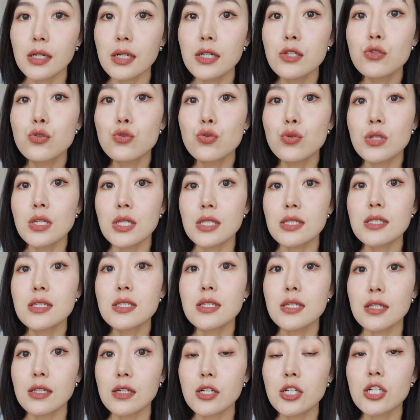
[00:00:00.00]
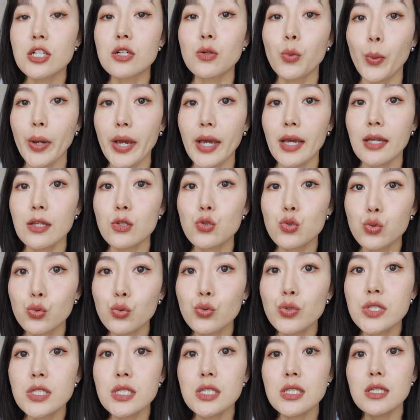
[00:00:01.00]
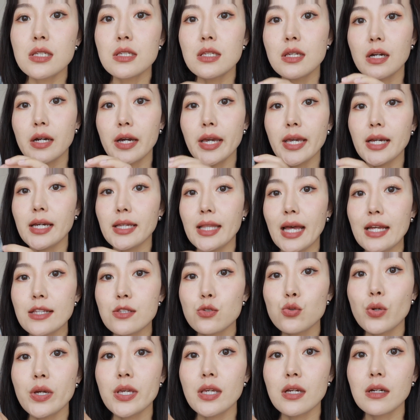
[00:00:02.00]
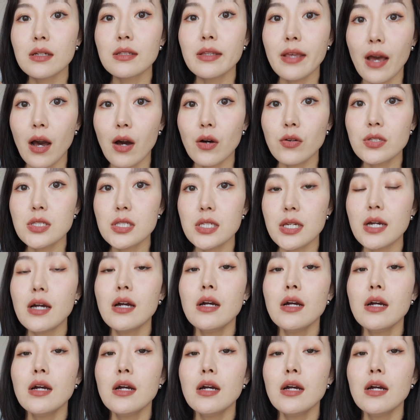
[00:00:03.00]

根据你自己的指围粗细，你可以给它做一个调节。